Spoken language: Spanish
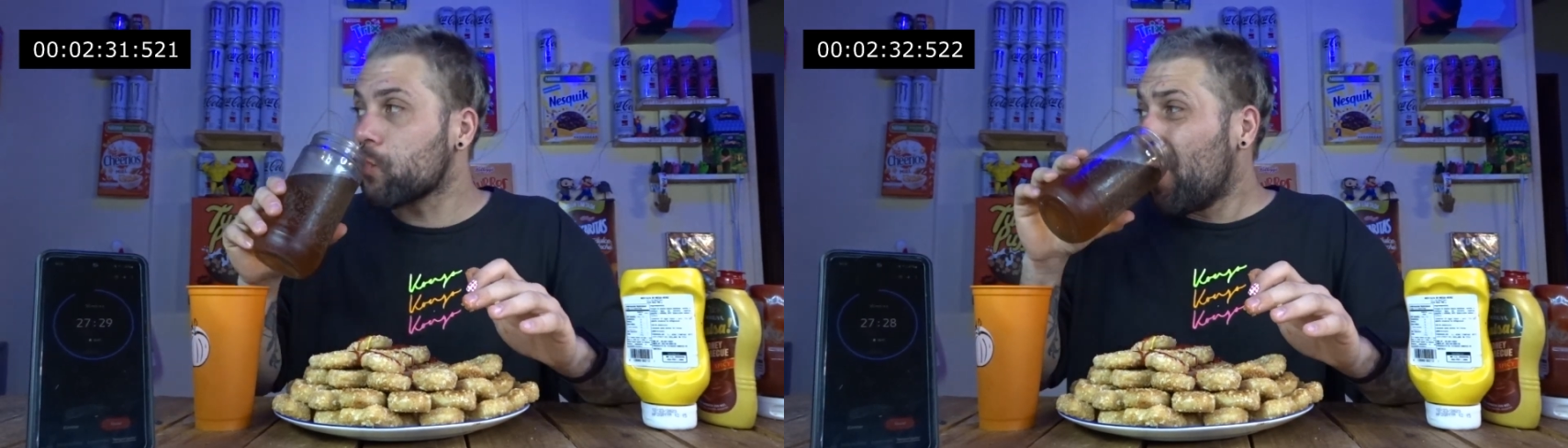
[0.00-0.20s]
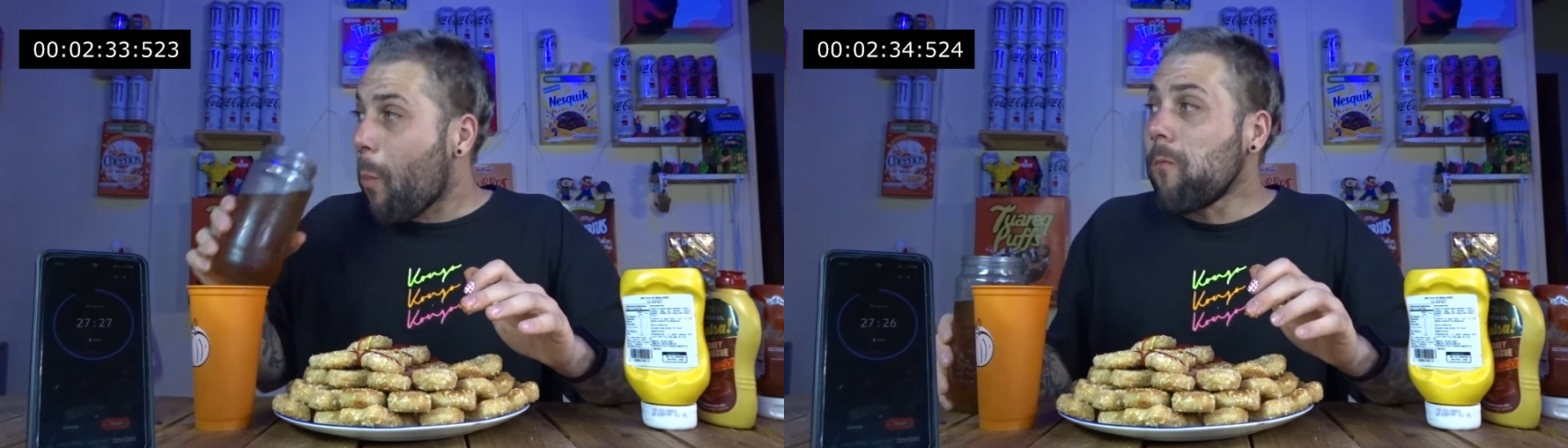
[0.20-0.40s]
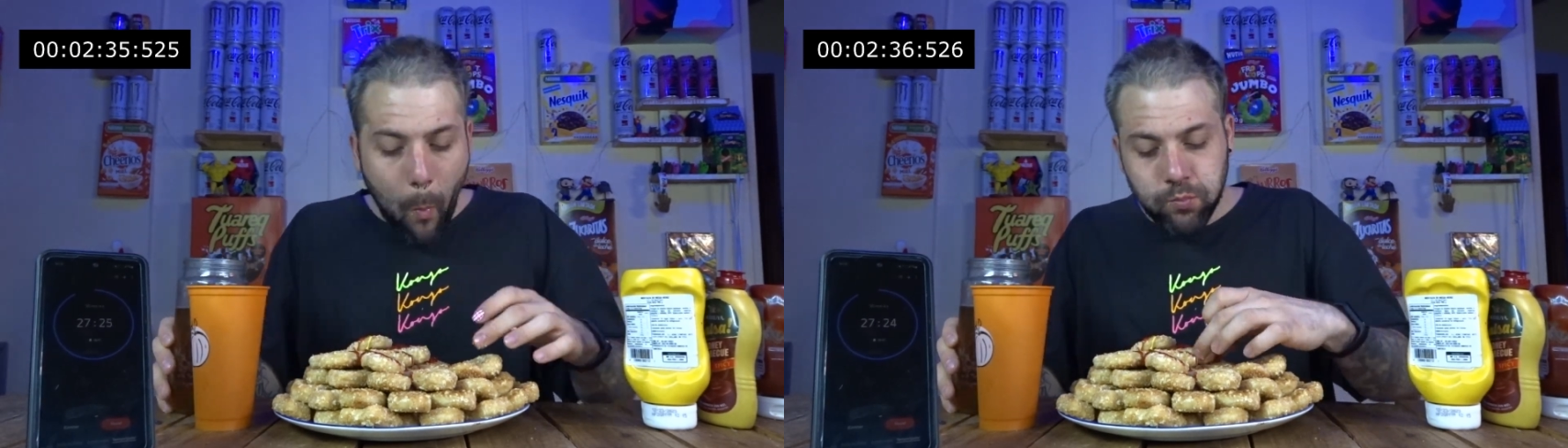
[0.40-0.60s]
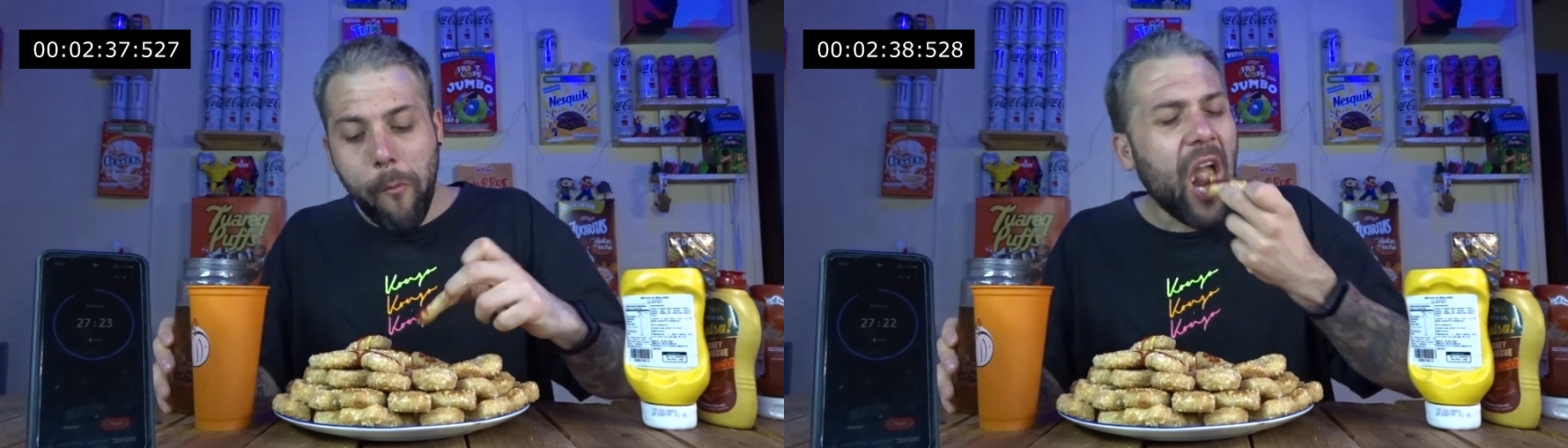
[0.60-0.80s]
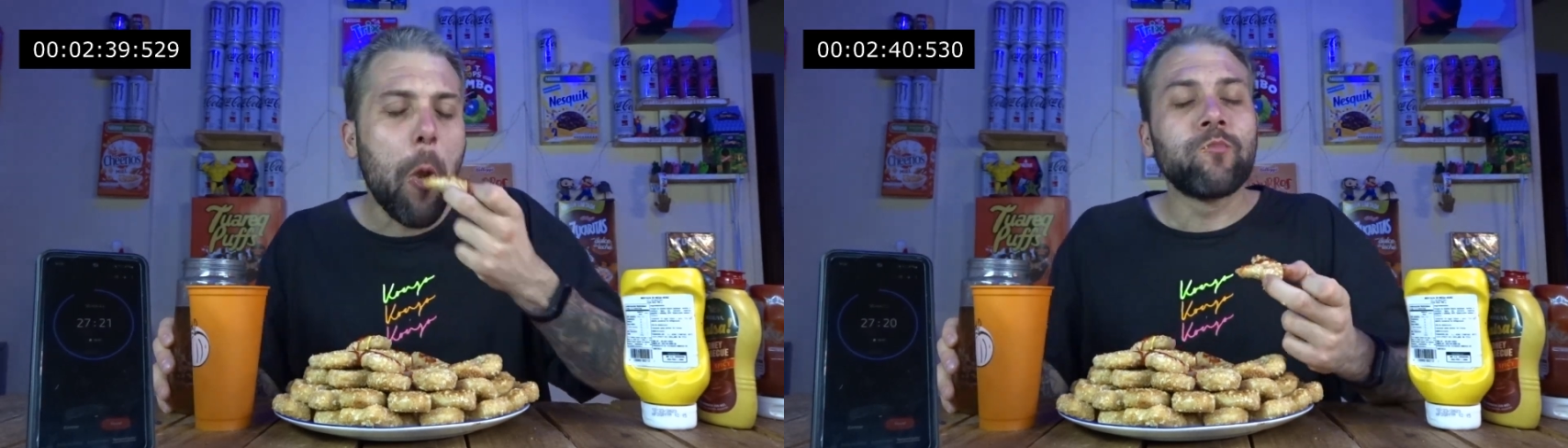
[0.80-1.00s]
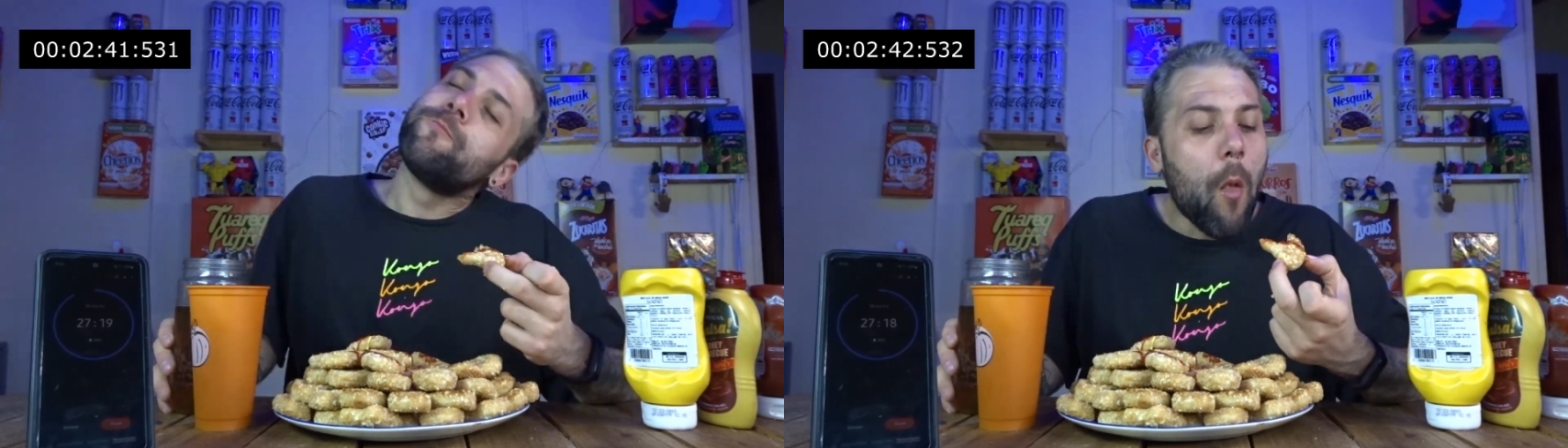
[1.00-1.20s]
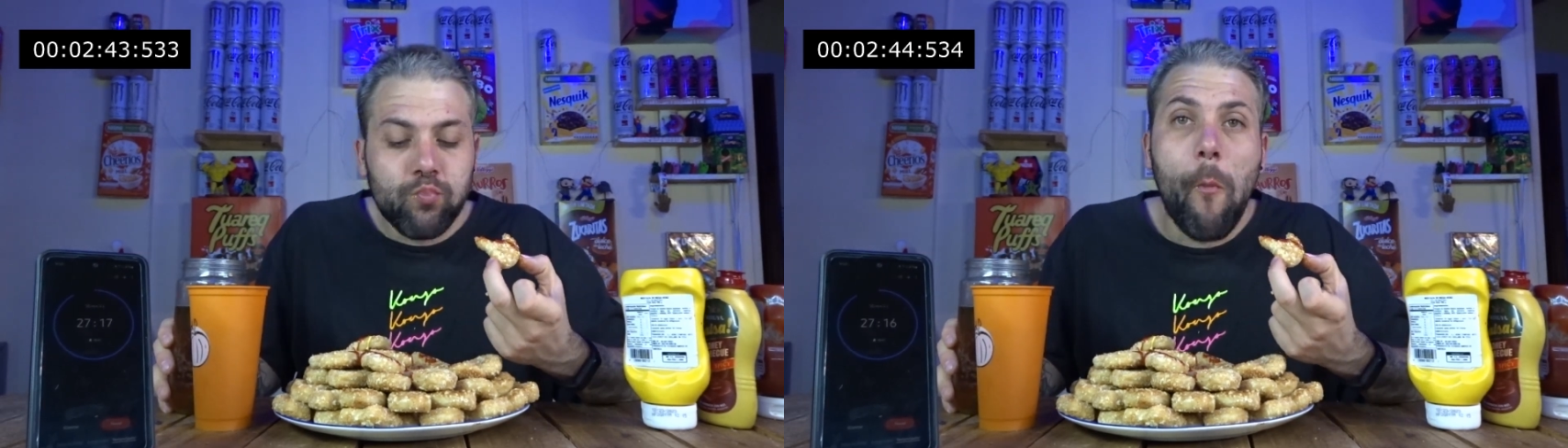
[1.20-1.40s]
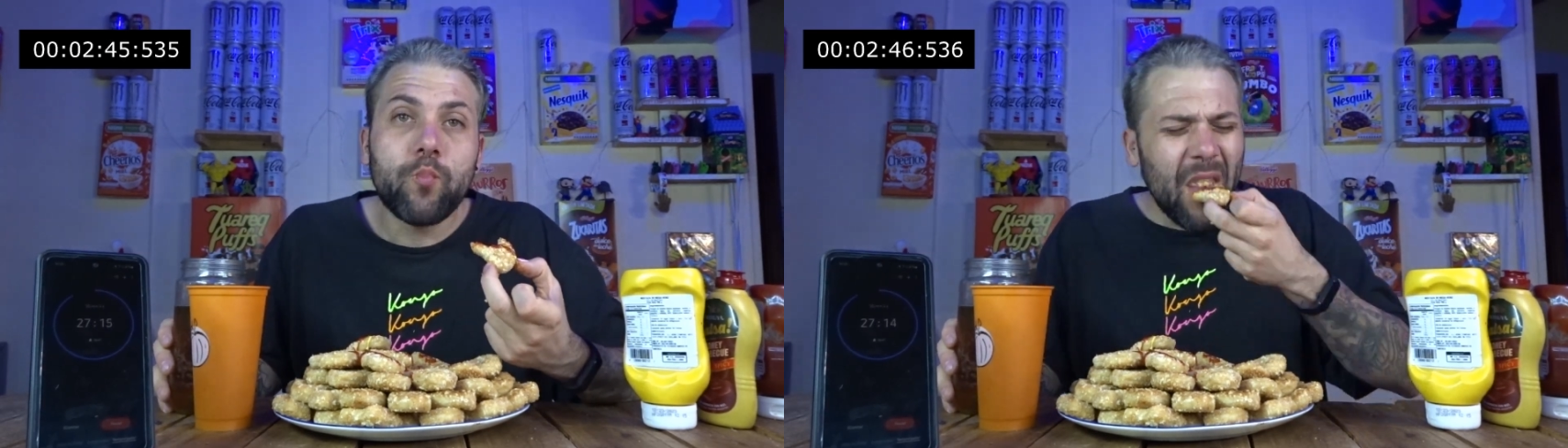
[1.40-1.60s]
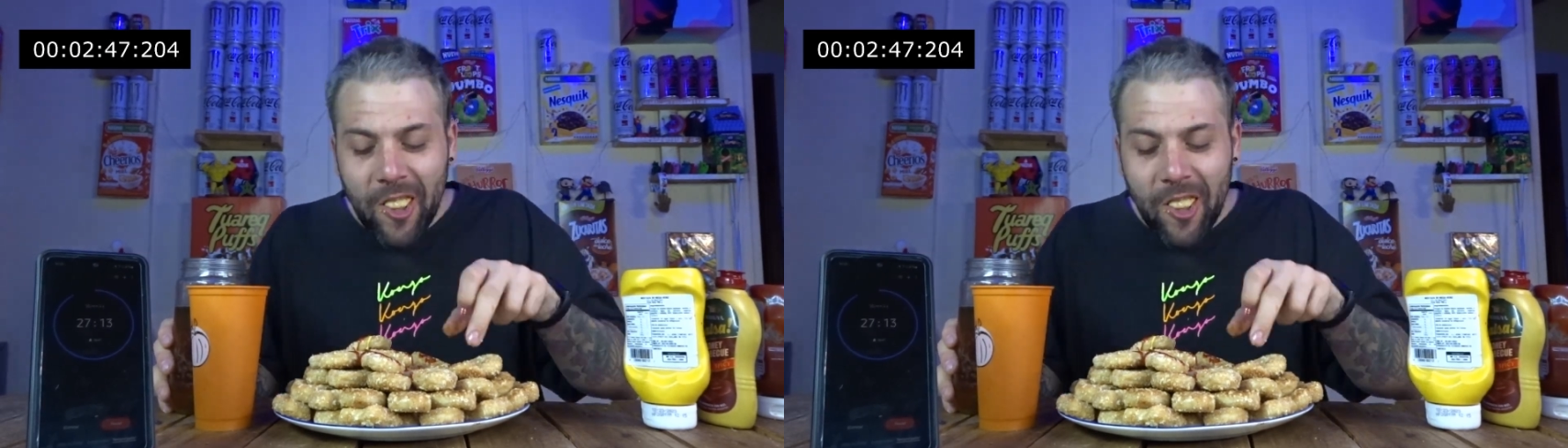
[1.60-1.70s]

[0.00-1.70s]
hacían muy fácil de comer